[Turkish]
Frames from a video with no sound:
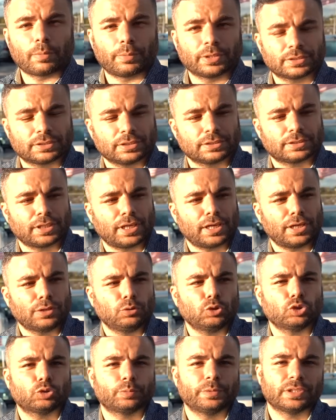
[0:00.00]
arabasıysa
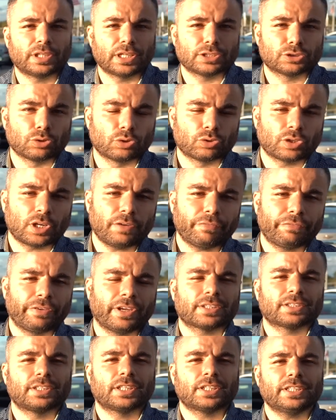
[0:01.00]
100 binden sonra
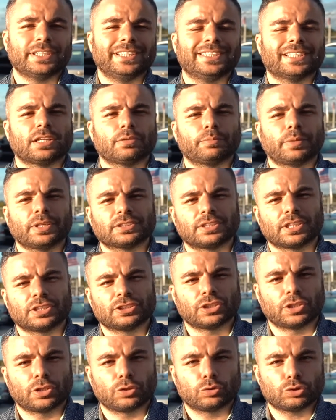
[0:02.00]
fiyatları inanılmaz
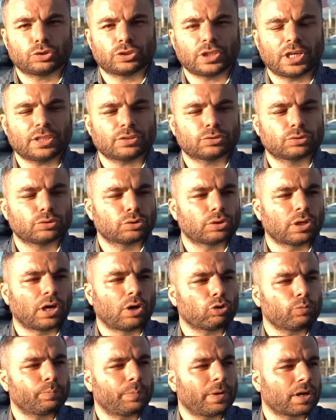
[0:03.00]
derecede düşer. Çünkü
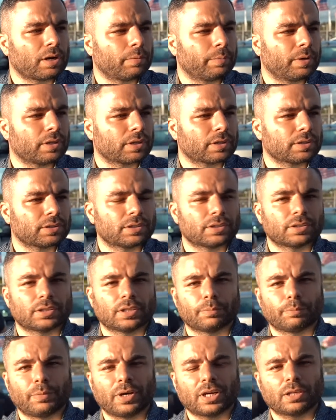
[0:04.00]
Avrupa
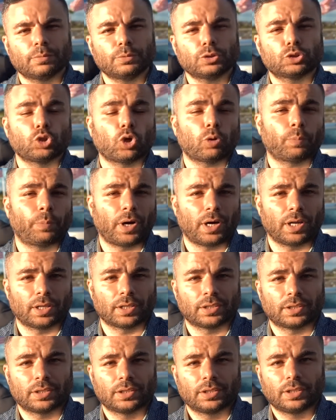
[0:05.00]
arabalarının bakımı çok
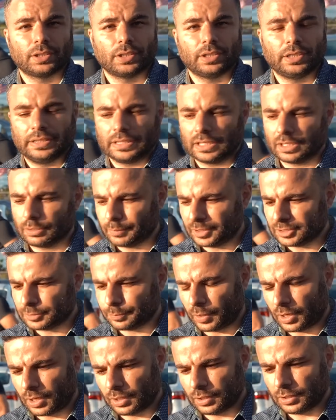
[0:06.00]
pahalı.
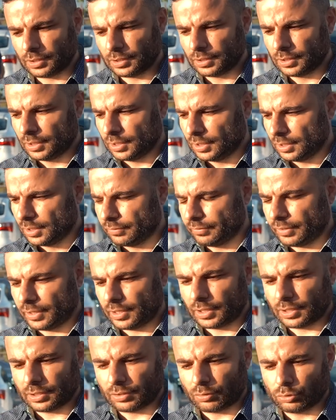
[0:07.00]
İnanılmaz pahalı
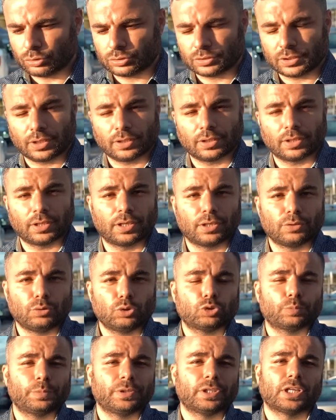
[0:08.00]
ve o yüzden
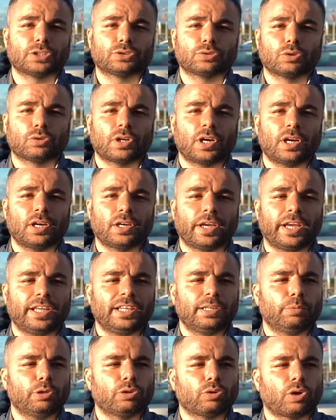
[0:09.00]
100 e, binden sonra
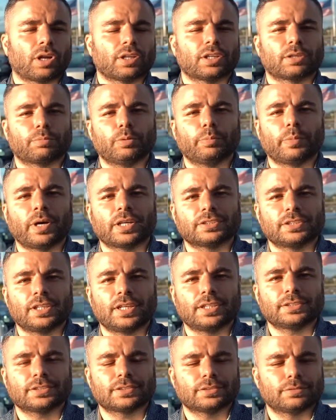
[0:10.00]
50 bin dolarlık bir
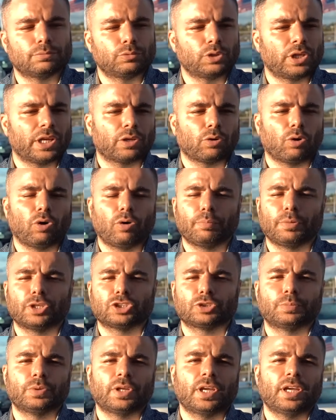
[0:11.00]
Mercedes direkt
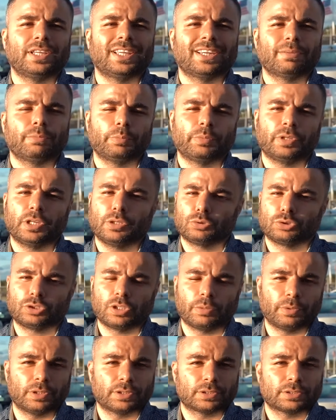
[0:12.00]
15 bine 20 bine
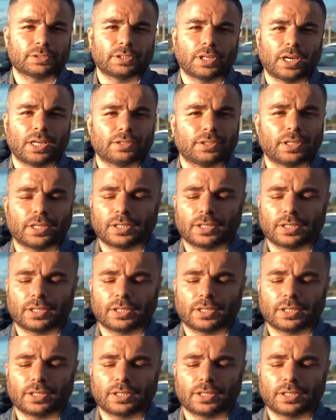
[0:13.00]
düşebilir. Yani